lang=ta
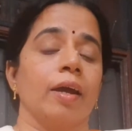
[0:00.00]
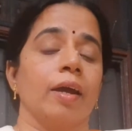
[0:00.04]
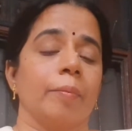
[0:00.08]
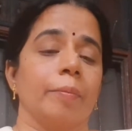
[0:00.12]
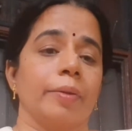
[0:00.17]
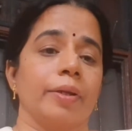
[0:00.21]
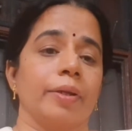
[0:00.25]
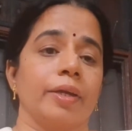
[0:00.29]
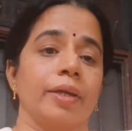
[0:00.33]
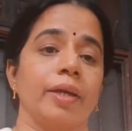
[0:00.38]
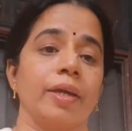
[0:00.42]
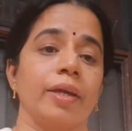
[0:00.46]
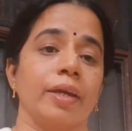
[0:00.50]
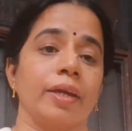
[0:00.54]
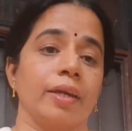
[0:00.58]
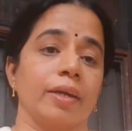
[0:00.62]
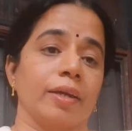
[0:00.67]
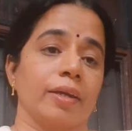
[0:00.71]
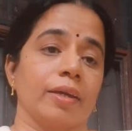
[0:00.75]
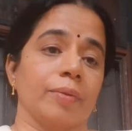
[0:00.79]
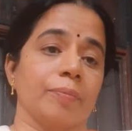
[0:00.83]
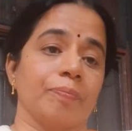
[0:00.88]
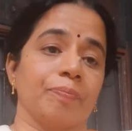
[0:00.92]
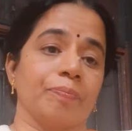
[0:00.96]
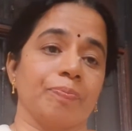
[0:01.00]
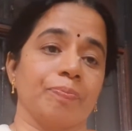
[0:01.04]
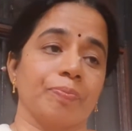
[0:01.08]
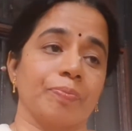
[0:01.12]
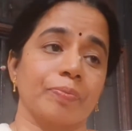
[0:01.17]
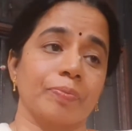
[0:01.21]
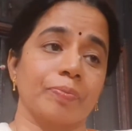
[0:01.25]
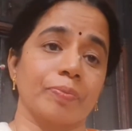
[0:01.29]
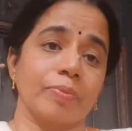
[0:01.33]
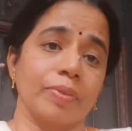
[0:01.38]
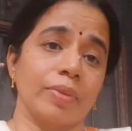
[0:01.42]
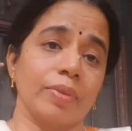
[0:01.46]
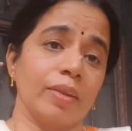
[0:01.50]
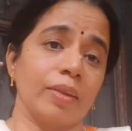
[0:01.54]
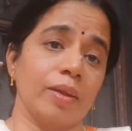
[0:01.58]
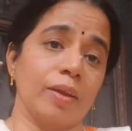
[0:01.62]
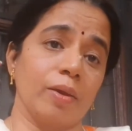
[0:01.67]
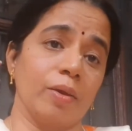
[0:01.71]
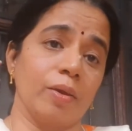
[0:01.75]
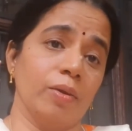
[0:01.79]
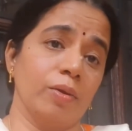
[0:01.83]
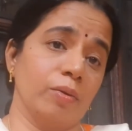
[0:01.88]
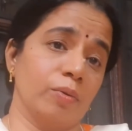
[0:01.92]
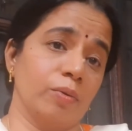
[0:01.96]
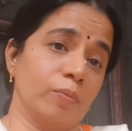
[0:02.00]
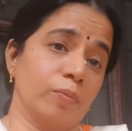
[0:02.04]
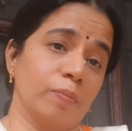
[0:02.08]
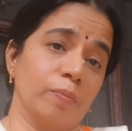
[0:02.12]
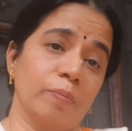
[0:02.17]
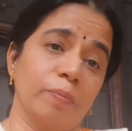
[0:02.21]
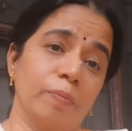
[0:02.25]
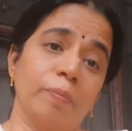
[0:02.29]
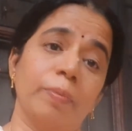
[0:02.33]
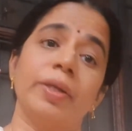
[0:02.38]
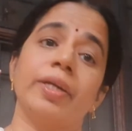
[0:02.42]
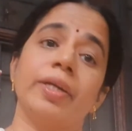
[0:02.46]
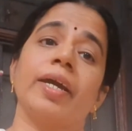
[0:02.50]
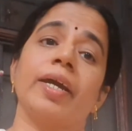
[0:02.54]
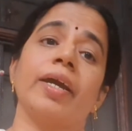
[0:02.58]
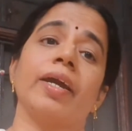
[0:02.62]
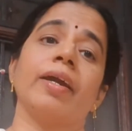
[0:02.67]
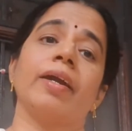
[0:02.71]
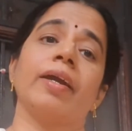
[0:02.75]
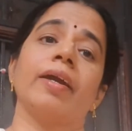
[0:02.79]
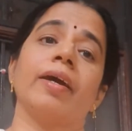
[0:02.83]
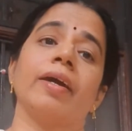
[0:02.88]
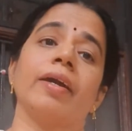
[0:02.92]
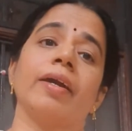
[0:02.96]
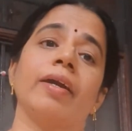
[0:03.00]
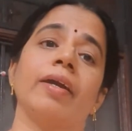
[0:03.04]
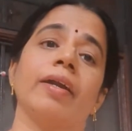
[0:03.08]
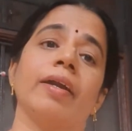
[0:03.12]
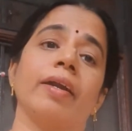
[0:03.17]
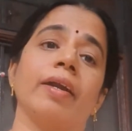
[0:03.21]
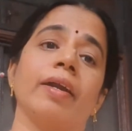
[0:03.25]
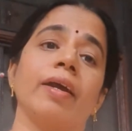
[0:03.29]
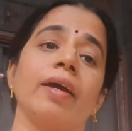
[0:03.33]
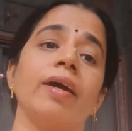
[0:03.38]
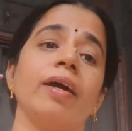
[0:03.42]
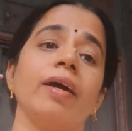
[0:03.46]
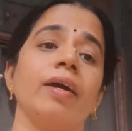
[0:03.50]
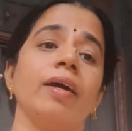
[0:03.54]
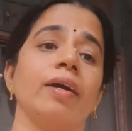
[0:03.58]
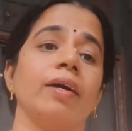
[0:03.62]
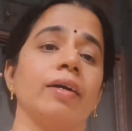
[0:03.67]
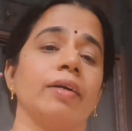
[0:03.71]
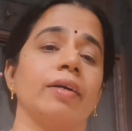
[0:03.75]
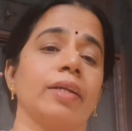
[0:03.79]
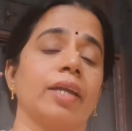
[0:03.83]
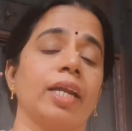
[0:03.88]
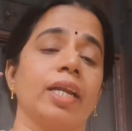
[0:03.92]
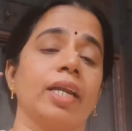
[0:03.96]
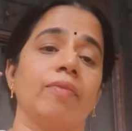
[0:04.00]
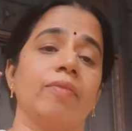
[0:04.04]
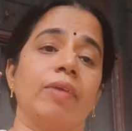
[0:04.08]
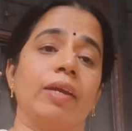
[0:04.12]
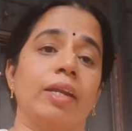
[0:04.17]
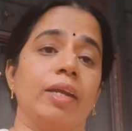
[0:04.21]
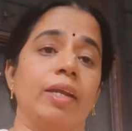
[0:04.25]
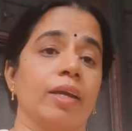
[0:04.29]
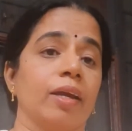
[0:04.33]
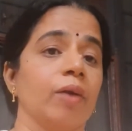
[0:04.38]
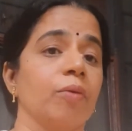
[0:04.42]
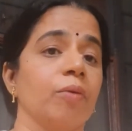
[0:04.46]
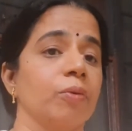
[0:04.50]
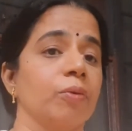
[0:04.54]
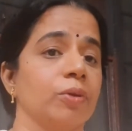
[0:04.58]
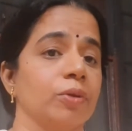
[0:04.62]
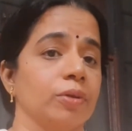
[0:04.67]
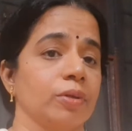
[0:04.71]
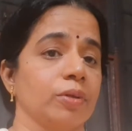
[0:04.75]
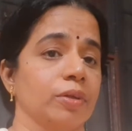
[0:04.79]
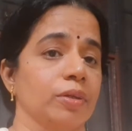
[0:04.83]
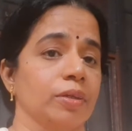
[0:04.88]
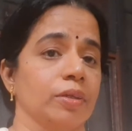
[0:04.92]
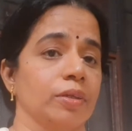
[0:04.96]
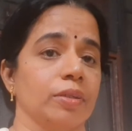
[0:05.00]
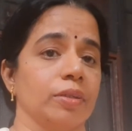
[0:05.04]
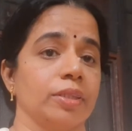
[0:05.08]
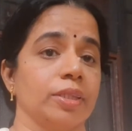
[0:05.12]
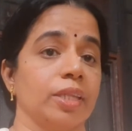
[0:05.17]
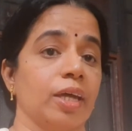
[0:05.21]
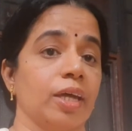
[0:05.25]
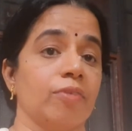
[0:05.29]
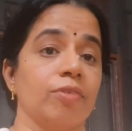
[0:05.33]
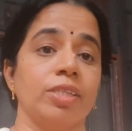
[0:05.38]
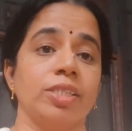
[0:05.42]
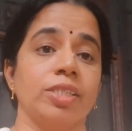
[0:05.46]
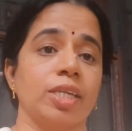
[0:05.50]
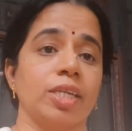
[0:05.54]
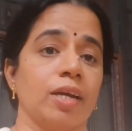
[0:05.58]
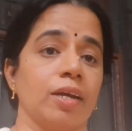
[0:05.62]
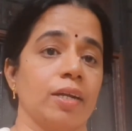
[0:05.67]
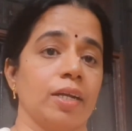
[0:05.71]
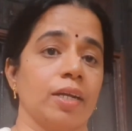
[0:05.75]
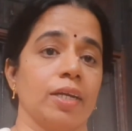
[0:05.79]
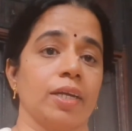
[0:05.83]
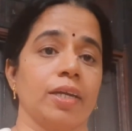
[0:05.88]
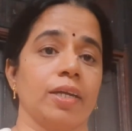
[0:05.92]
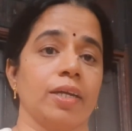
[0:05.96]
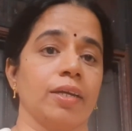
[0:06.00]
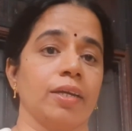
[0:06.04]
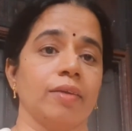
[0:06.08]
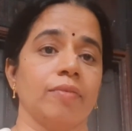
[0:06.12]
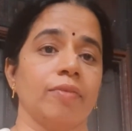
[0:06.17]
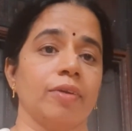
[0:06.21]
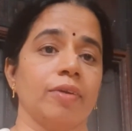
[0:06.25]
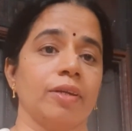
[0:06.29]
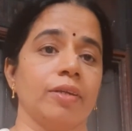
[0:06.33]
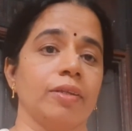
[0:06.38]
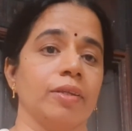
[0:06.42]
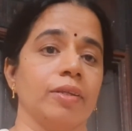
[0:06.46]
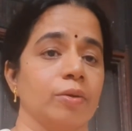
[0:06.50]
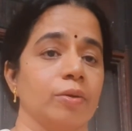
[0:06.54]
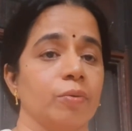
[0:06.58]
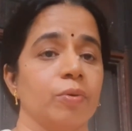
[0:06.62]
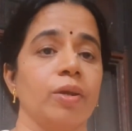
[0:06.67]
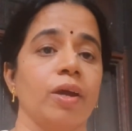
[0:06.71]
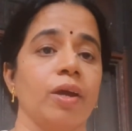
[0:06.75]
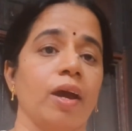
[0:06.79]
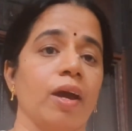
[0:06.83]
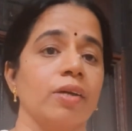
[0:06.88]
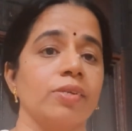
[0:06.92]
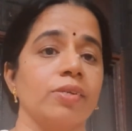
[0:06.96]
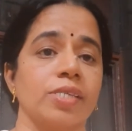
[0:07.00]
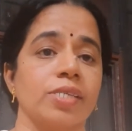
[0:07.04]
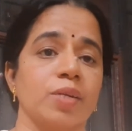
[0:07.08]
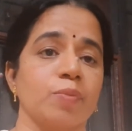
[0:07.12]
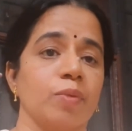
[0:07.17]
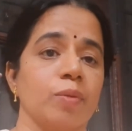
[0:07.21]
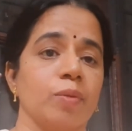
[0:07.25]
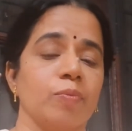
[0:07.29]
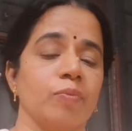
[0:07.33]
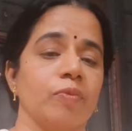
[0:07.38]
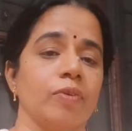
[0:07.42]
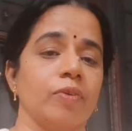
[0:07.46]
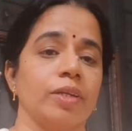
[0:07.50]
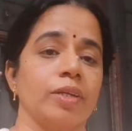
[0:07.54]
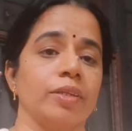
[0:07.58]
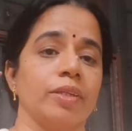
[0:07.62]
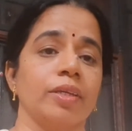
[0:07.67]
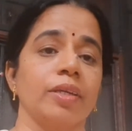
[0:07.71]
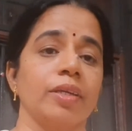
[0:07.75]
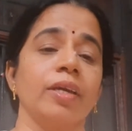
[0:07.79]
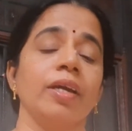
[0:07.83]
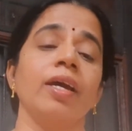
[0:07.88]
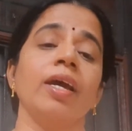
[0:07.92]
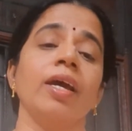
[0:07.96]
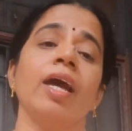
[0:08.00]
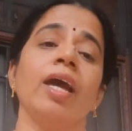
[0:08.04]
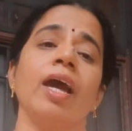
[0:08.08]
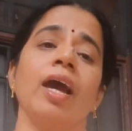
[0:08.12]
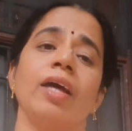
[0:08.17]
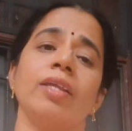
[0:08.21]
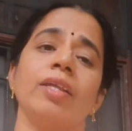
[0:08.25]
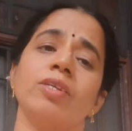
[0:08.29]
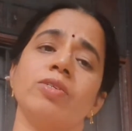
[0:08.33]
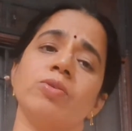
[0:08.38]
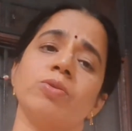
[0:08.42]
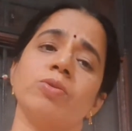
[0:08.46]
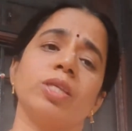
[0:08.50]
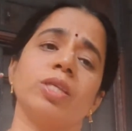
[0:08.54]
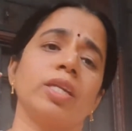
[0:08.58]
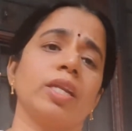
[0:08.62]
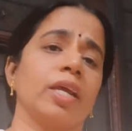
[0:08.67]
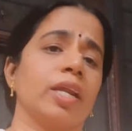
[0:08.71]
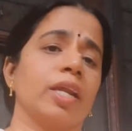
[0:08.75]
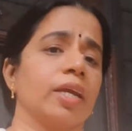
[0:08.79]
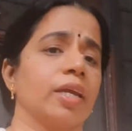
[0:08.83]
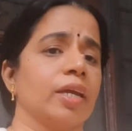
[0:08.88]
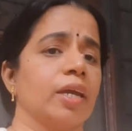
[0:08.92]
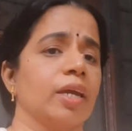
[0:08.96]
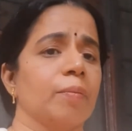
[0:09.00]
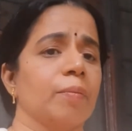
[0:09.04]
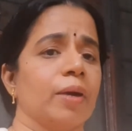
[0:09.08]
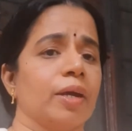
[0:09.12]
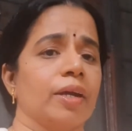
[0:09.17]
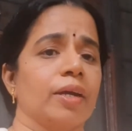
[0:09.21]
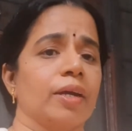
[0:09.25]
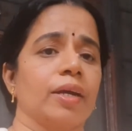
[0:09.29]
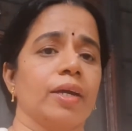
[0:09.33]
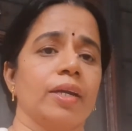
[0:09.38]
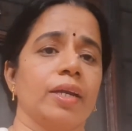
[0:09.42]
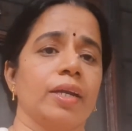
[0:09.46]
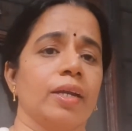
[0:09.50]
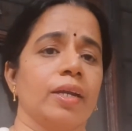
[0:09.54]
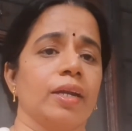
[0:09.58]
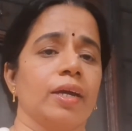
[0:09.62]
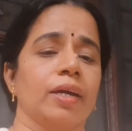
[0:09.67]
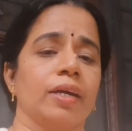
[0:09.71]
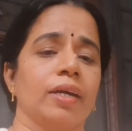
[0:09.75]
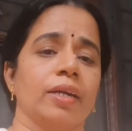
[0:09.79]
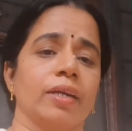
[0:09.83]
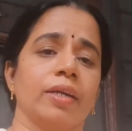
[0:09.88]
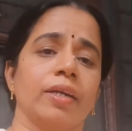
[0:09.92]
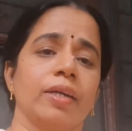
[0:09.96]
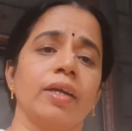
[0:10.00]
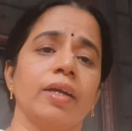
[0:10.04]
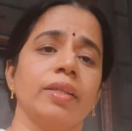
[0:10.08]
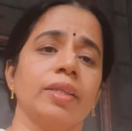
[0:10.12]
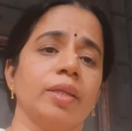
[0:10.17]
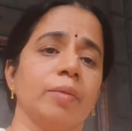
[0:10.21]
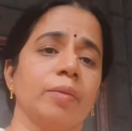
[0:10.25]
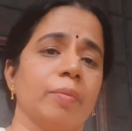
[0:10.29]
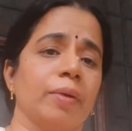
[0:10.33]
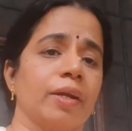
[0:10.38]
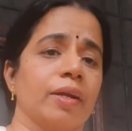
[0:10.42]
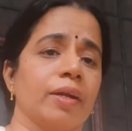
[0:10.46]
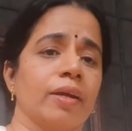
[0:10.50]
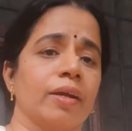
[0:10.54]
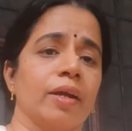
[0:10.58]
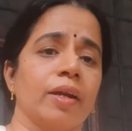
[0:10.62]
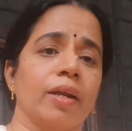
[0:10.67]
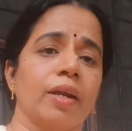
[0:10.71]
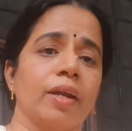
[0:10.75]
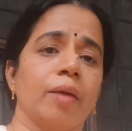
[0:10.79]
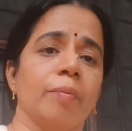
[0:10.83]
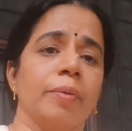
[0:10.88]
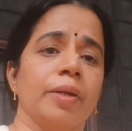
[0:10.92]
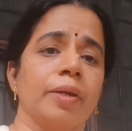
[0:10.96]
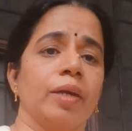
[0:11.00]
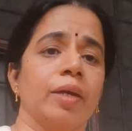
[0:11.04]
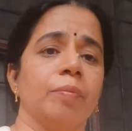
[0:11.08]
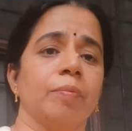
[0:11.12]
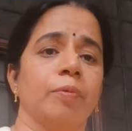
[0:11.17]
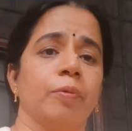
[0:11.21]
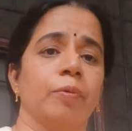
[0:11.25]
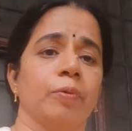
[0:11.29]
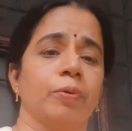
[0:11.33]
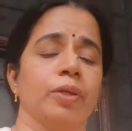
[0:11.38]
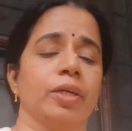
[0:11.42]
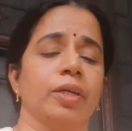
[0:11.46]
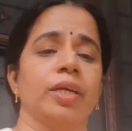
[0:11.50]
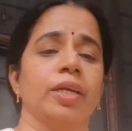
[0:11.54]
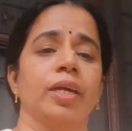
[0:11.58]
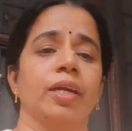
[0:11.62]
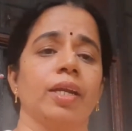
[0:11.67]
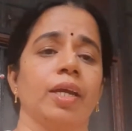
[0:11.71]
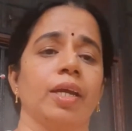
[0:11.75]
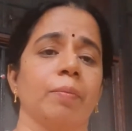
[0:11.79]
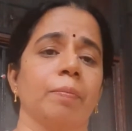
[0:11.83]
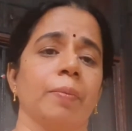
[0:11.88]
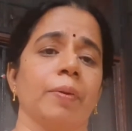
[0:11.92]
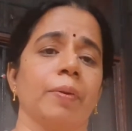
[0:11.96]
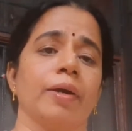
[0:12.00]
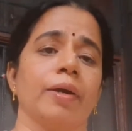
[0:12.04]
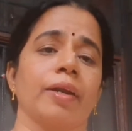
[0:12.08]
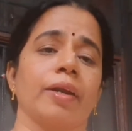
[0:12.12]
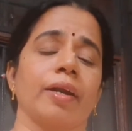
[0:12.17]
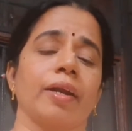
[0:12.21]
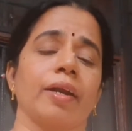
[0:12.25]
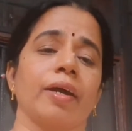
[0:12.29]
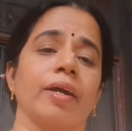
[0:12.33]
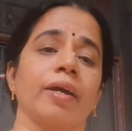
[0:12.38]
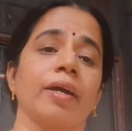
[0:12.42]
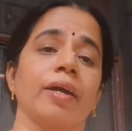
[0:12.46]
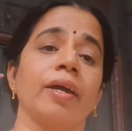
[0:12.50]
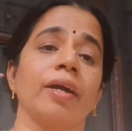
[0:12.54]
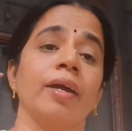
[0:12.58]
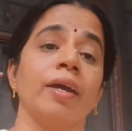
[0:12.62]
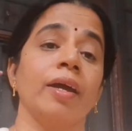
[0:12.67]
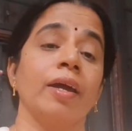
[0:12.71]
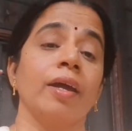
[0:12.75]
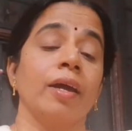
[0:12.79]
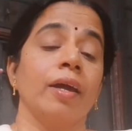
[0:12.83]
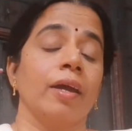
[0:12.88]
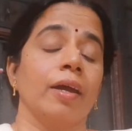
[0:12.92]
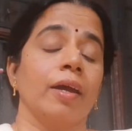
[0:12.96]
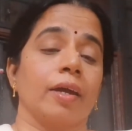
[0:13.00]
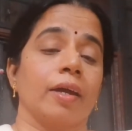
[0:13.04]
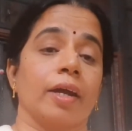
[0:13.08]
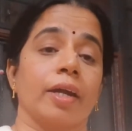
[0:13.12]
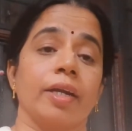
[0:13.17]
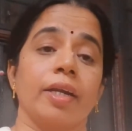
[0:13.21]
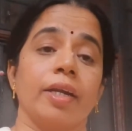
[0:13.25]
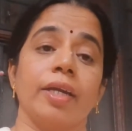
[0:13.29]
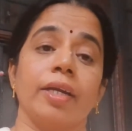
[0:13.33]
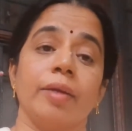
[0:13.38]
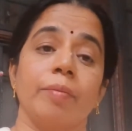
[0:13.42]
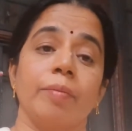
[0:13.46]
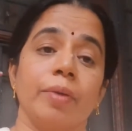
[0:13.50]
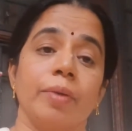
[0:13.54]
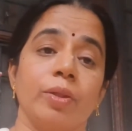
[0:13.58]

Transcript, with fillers: அப்படியே ரொம்ப டயர்டாயிடுறா நல்ல வேலையாக ஒரு தவச்சாலை வருது ஒரு ஆசிரமம் வருது அதை சுற்றி நிறைய மரங்கள் எல்லாம் இருக்குது அந்த மரங்கள்ல அப்படியே போய் இலைப்பாடுறாங்க கண்ணகி